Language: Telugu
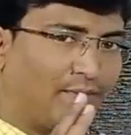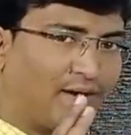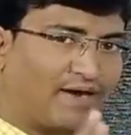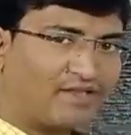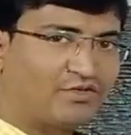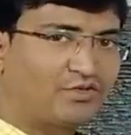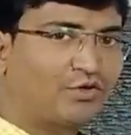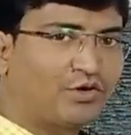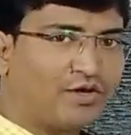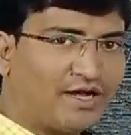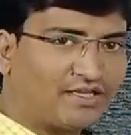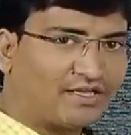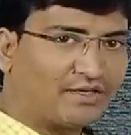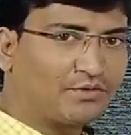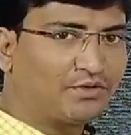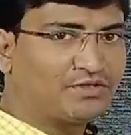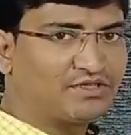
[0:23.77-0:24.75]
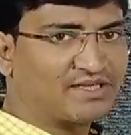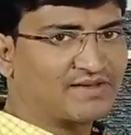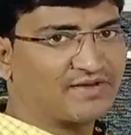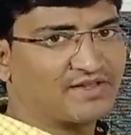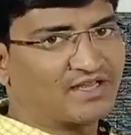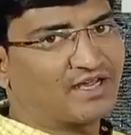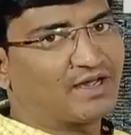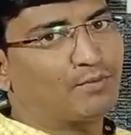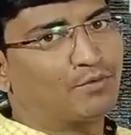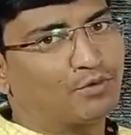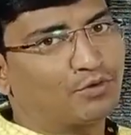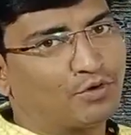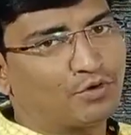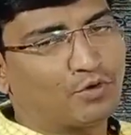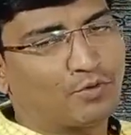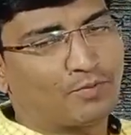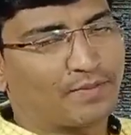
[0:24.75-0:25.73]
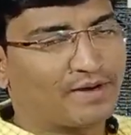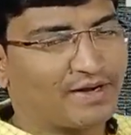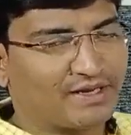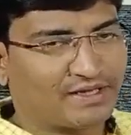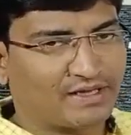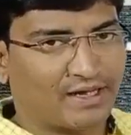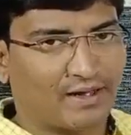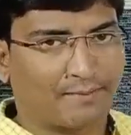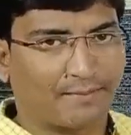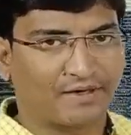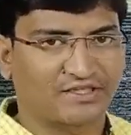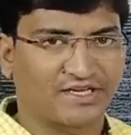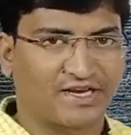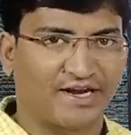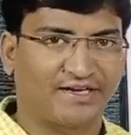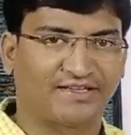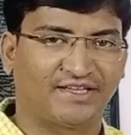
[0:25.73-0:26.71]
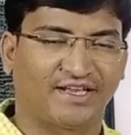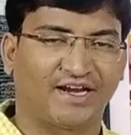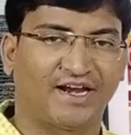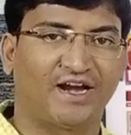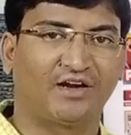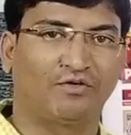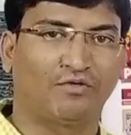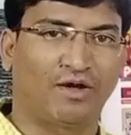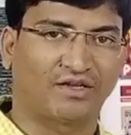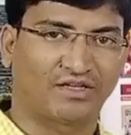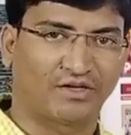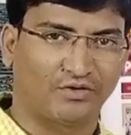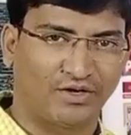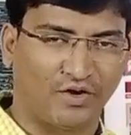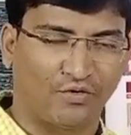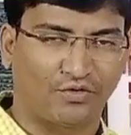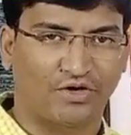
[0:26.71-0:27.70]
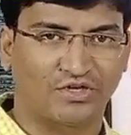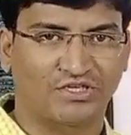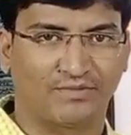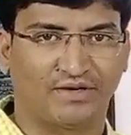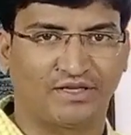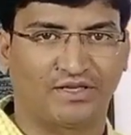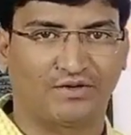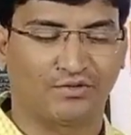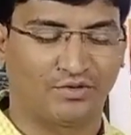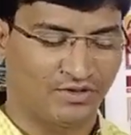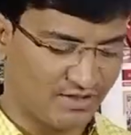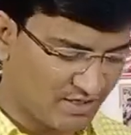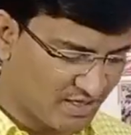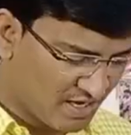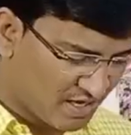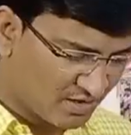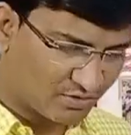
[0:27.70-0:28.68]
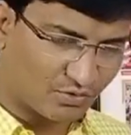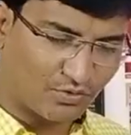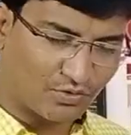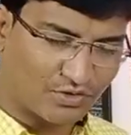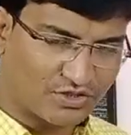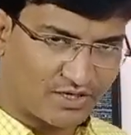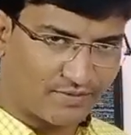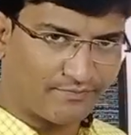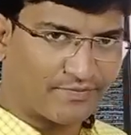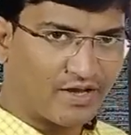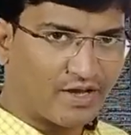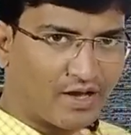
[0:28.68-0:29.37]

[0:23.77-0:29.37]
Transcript: భారత్ జోడో యాత్ర గురించి అదేవిధంగా మునుగోడు ఉప ఎన్నిక ప్రచారానికి తెర అంటూ వార్తలు ఉండే అవకాశం అయితే ఉంది సో కొంచెం